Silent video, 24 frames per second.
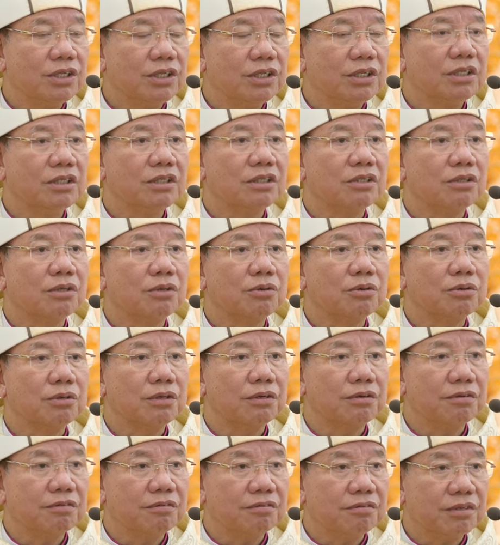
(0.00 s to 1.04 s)
như
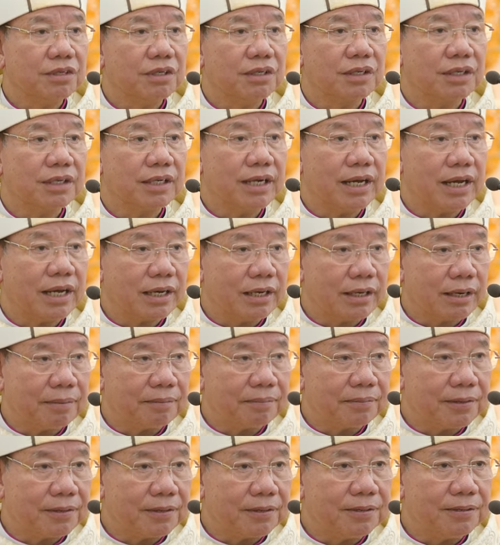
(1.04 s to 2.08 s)
tôi vừa đề
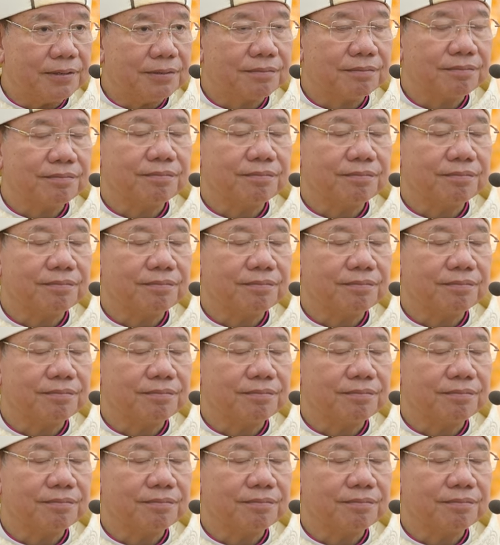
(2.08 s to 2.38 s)
cập tới